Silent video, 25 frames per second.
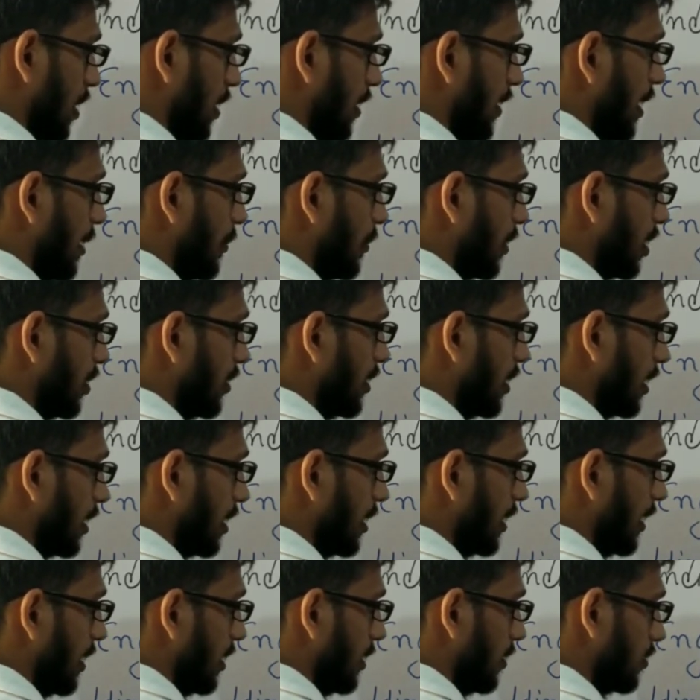रेमिंगटन
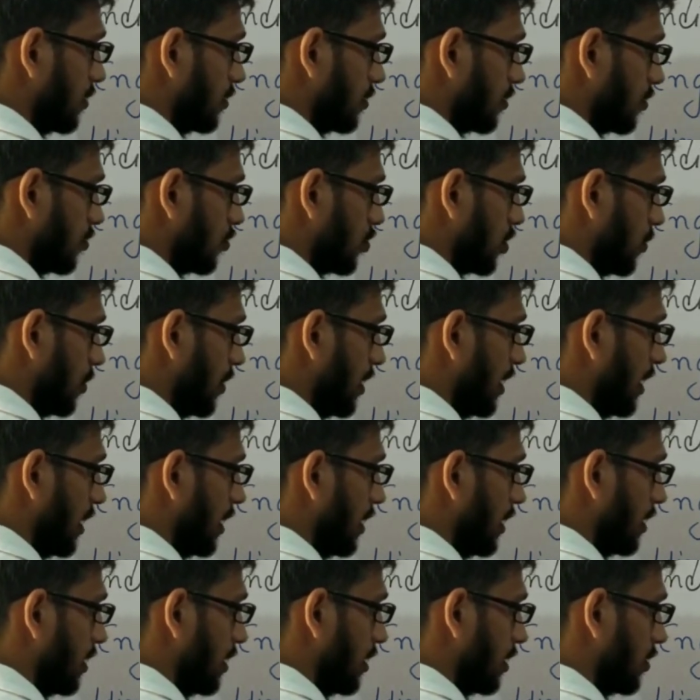गेल तो हम गेल
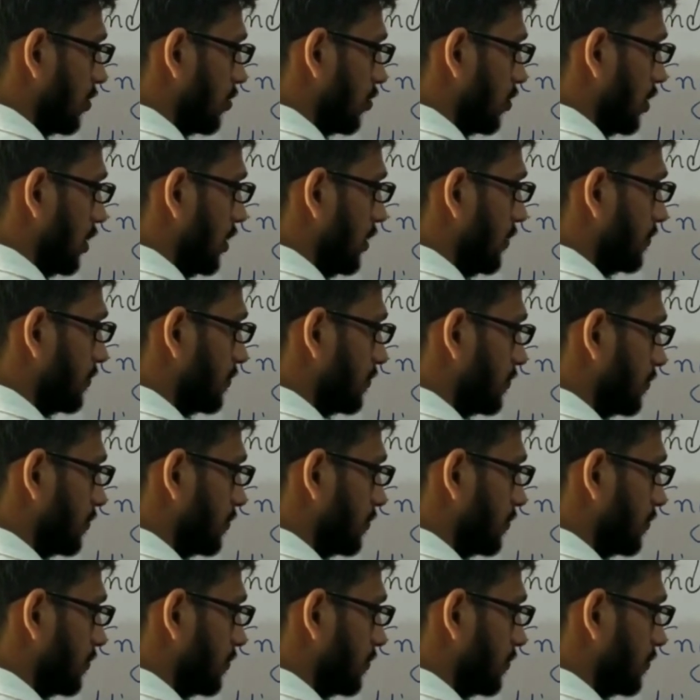लिख लेते हैं ओनली